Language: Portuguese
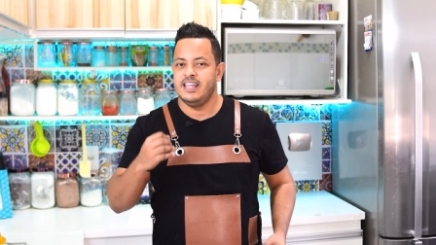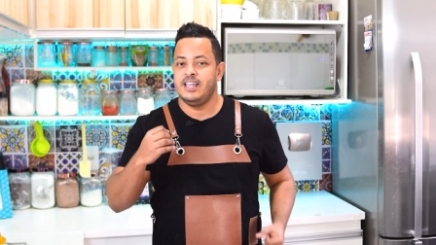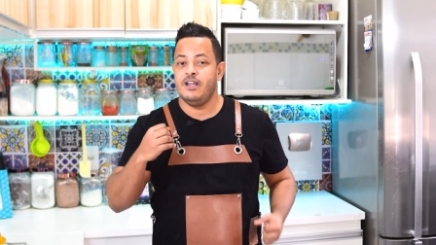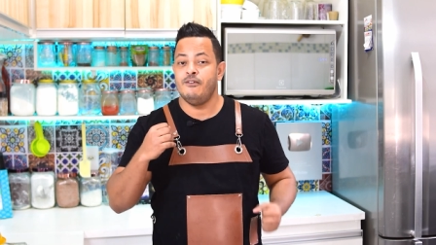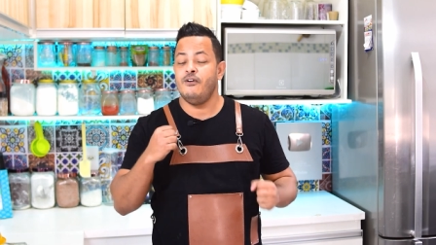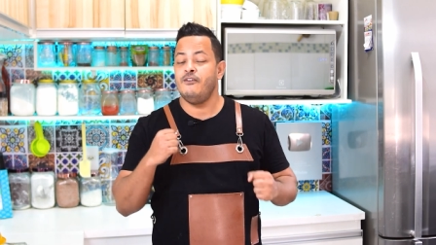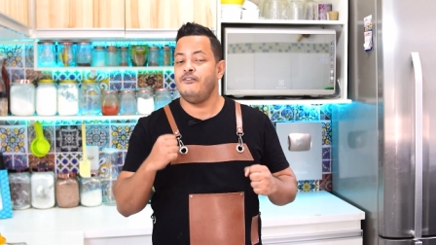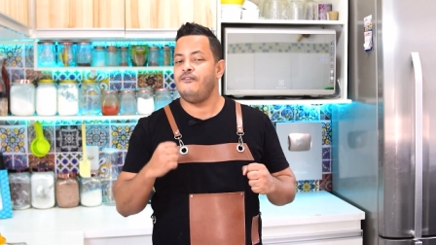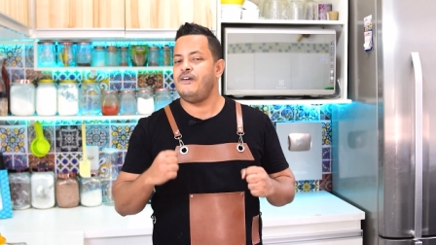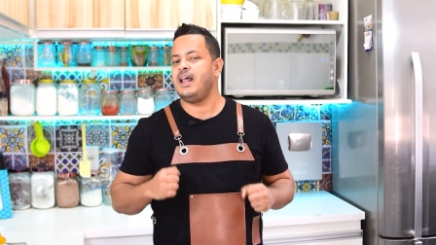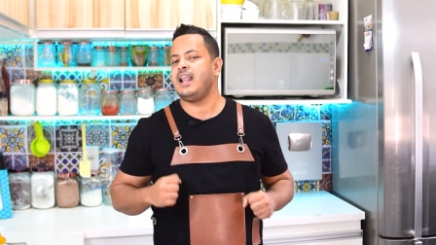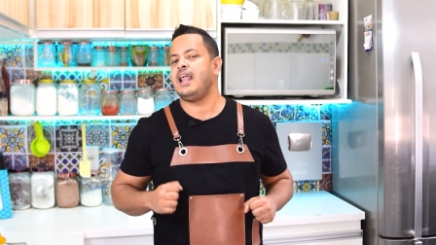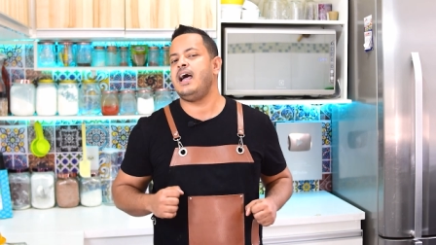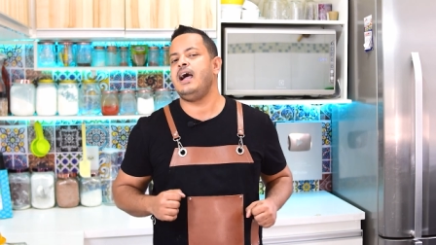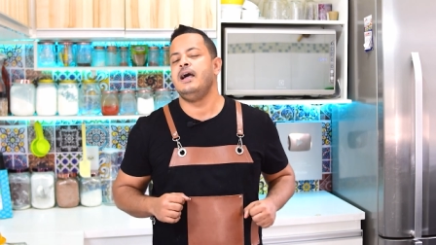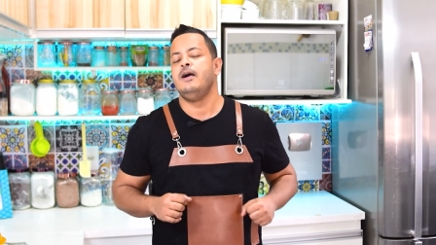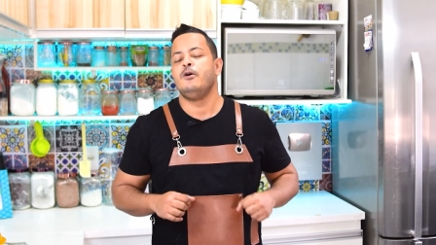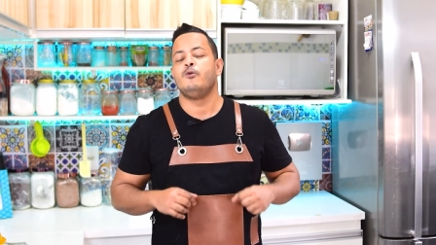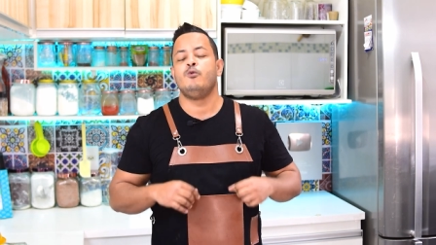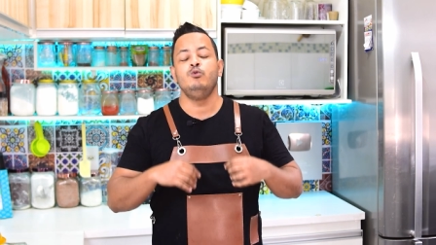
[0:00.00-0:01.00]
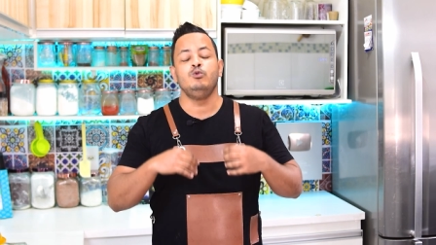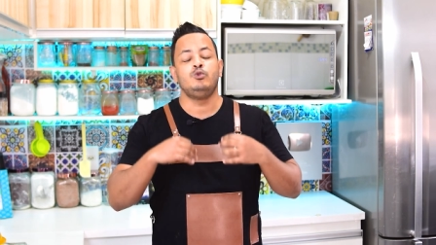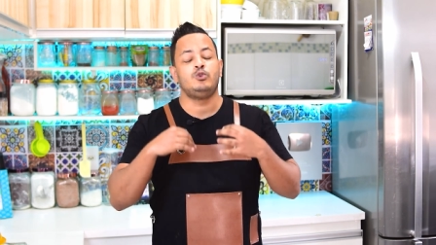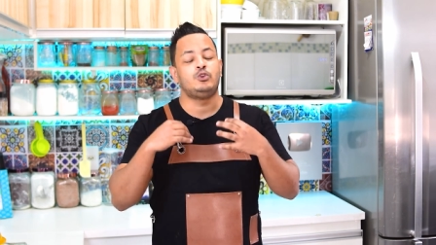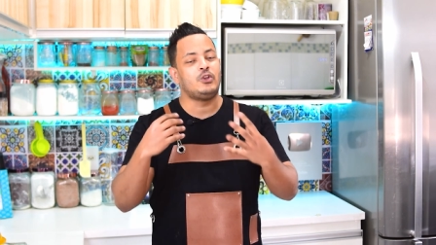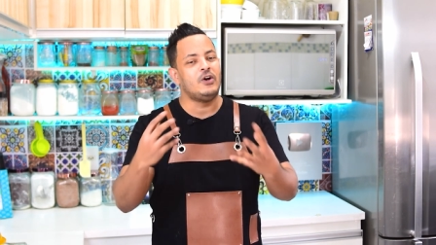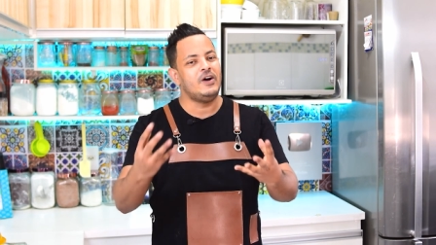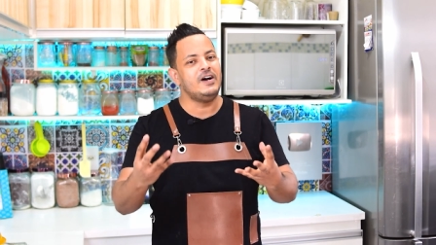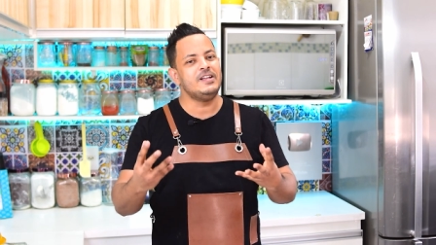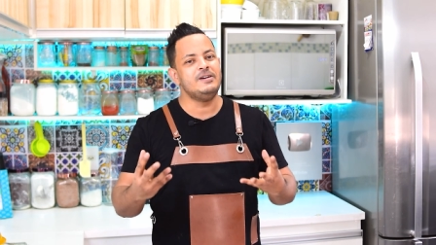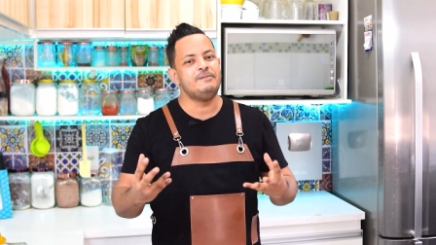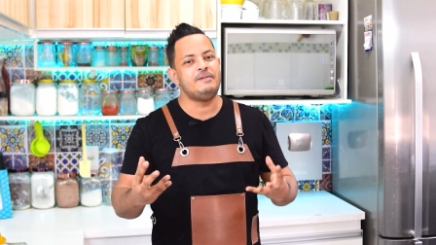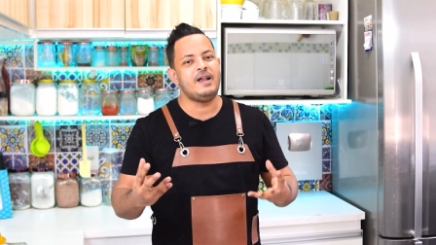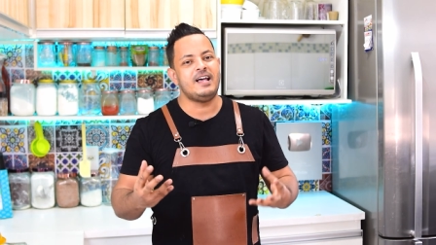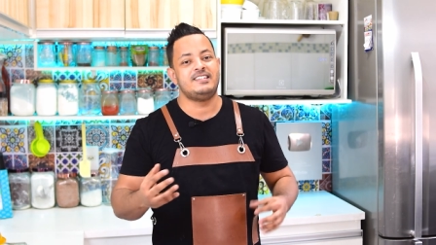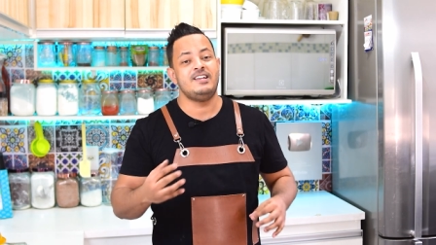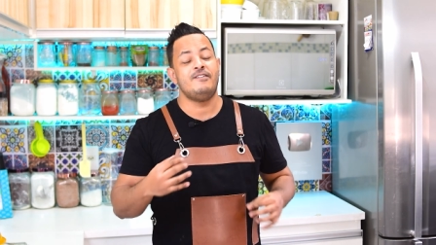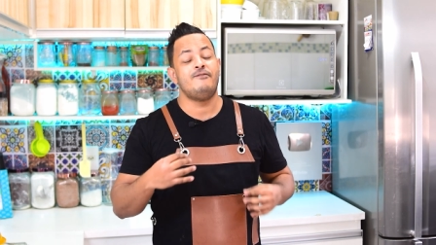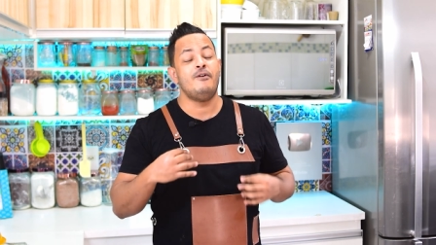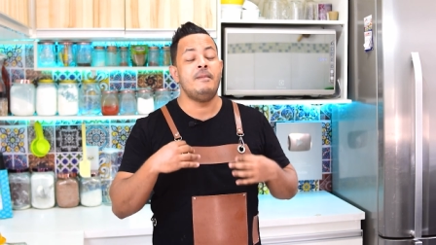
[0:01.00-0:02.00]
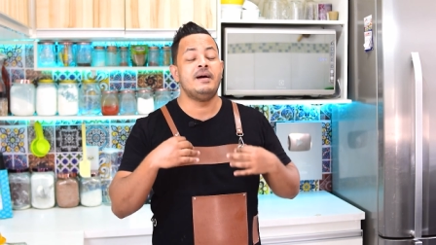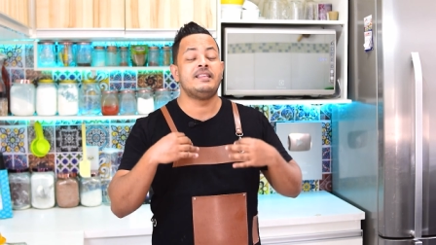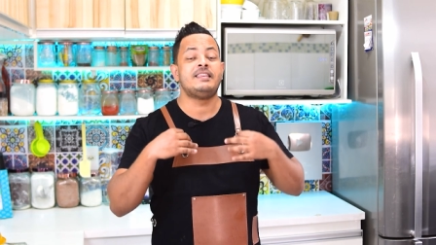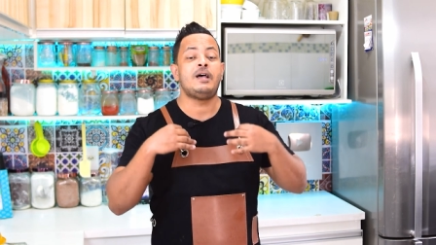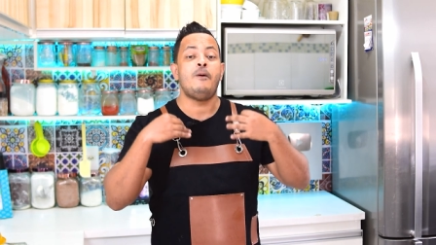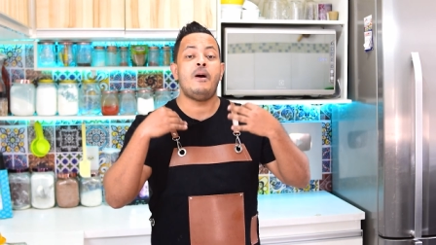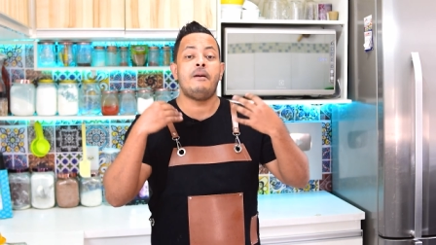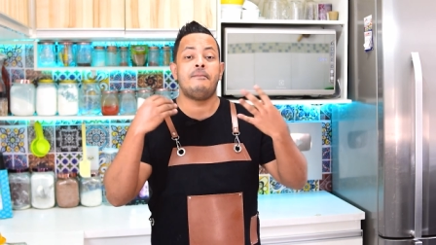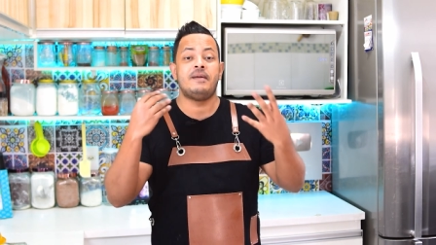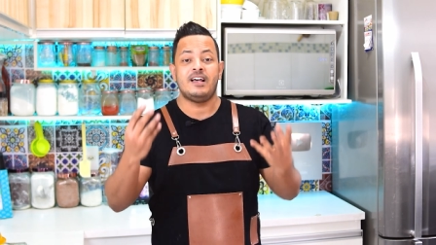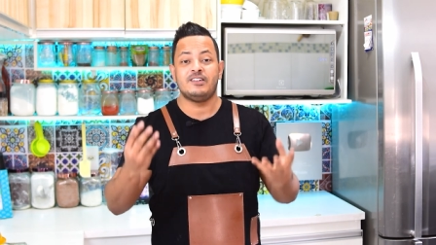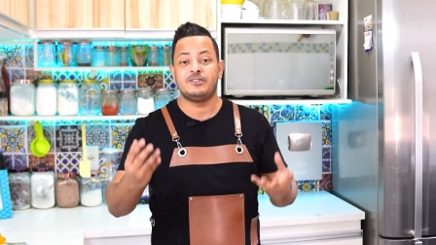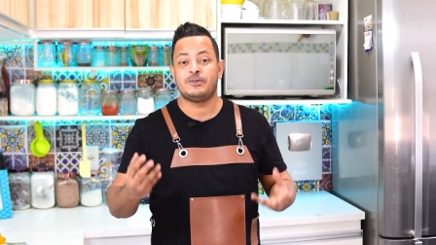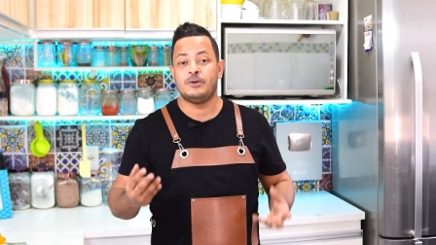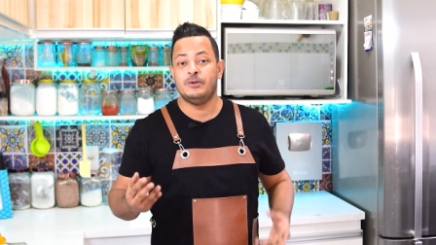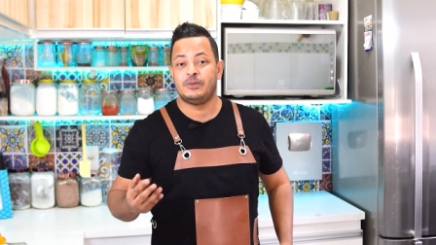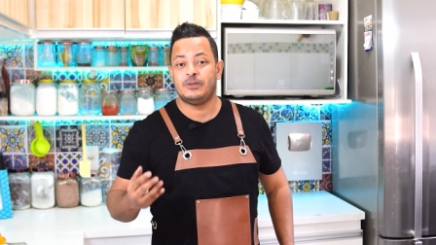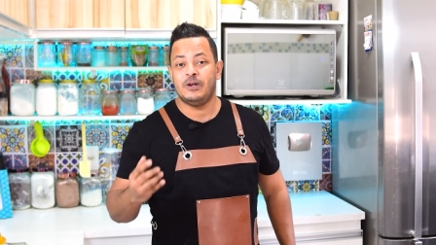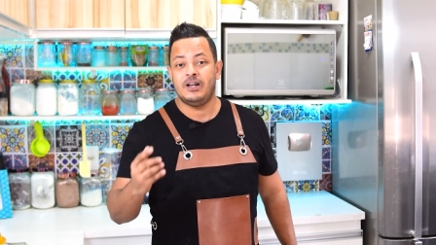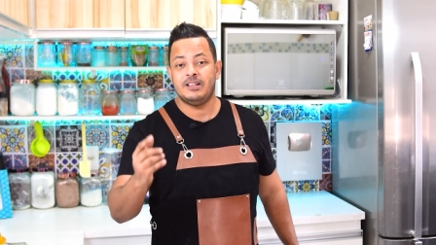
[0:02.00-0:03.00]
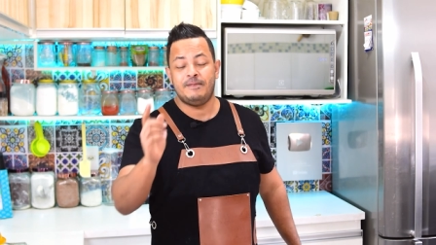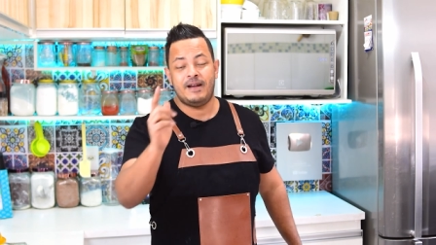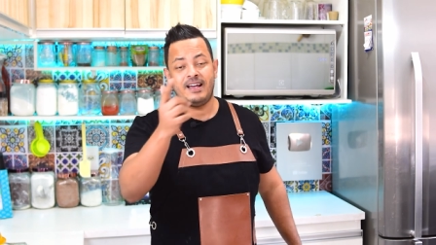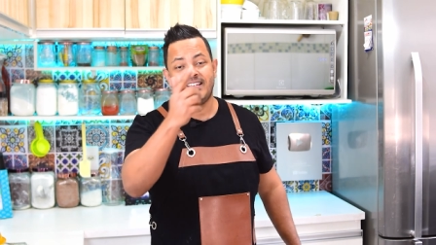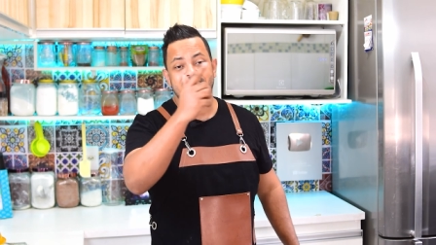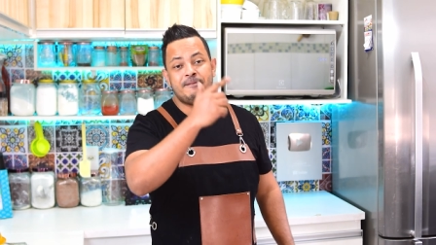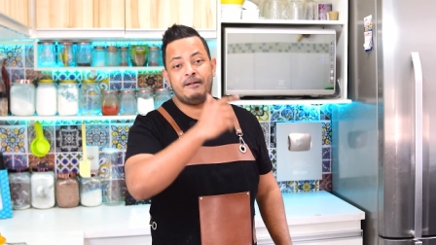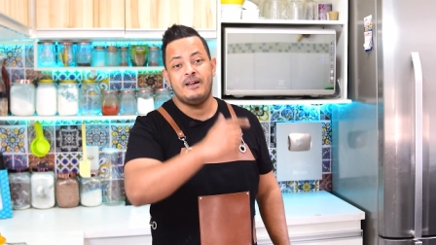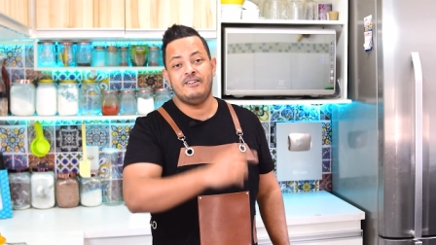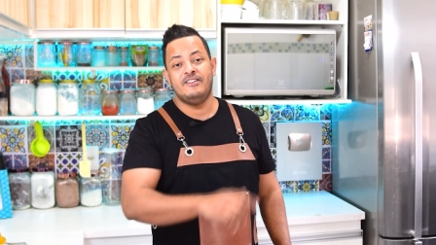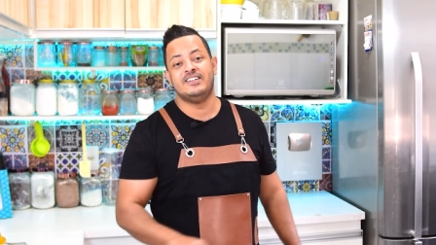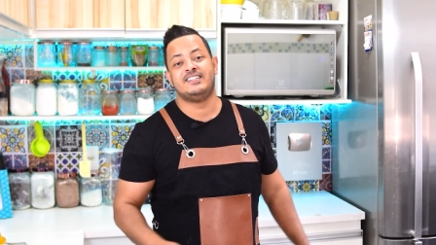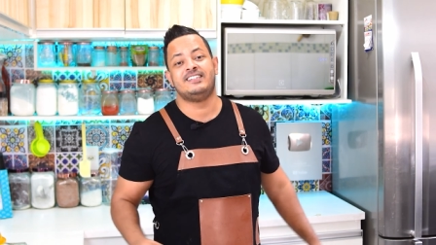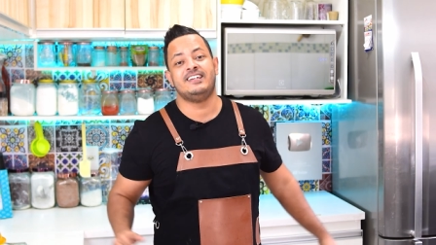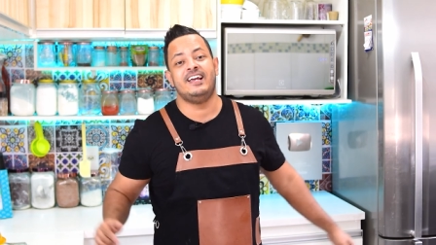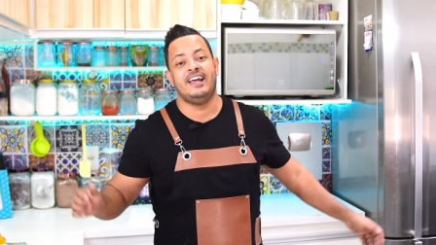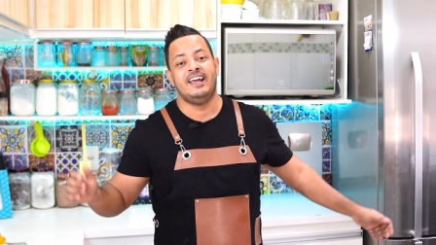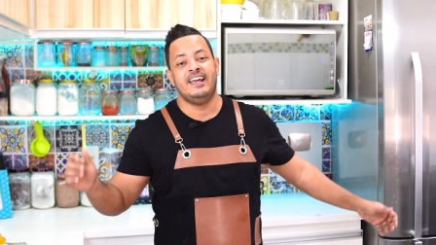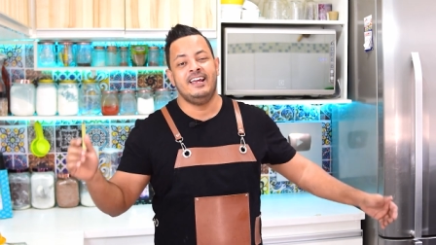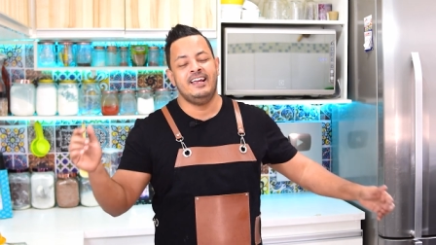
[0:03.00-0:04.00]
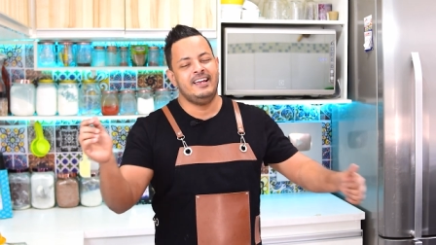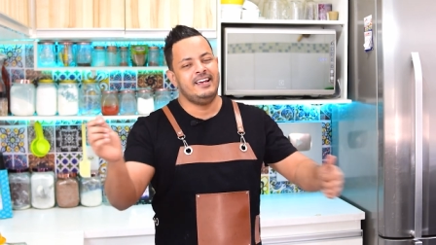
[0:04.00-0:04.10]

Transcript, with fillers: que eu vou falar com todo prazer, vou mandar um abraço com todo prazer para você.